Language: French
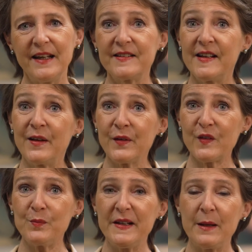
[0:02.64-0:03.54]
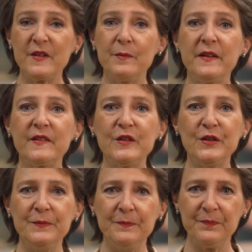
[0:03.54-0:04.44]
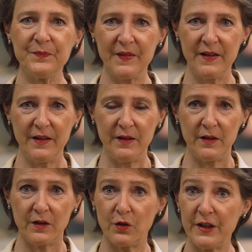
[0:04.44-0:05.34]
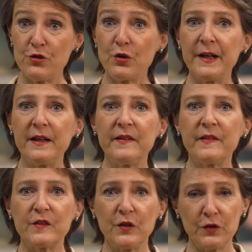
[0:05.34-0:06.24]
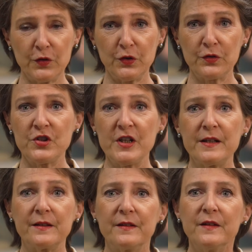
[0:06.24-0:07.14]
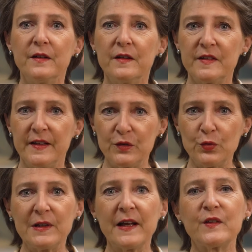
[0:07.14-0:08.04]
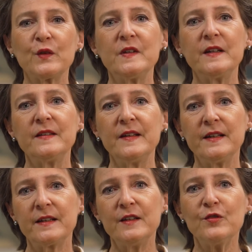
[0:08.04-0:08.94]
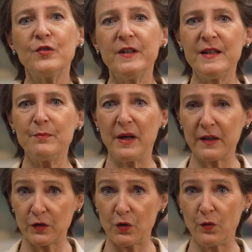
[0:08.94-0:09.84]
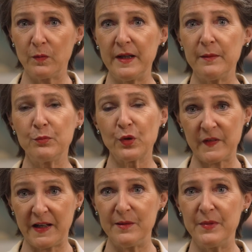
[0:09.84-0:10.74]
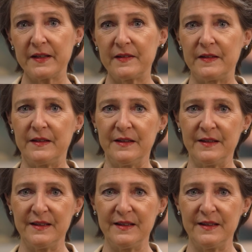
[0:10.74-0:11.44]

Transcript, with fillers: Excellences, Mesdames et Messieurs, quand les journalistes sont en danger, c'est toute la société qui finit par trembler pour sa liberté.